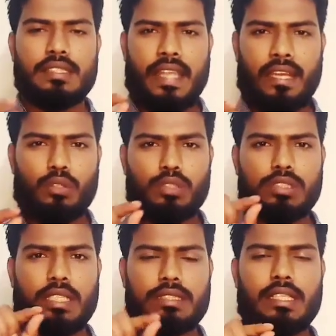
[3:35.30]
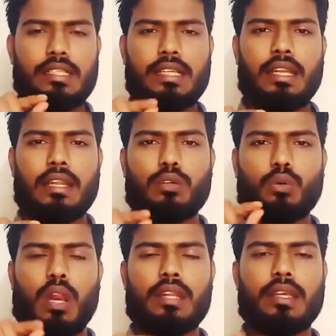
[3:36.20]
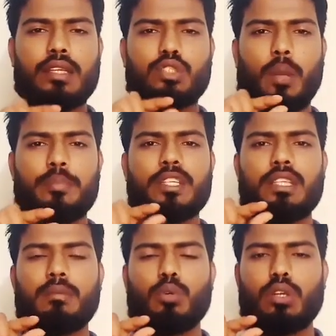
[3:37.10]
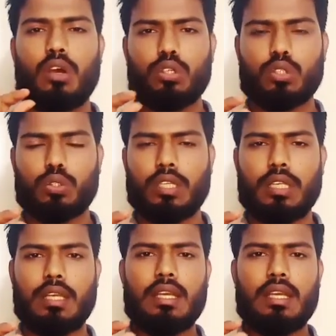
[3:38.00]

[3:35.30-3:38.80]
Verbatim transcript: শ্যাঙ্ক হচ্ছে একটি নিডেলের গোড়ার দিকে সবচেয়ে মোটা অংশটি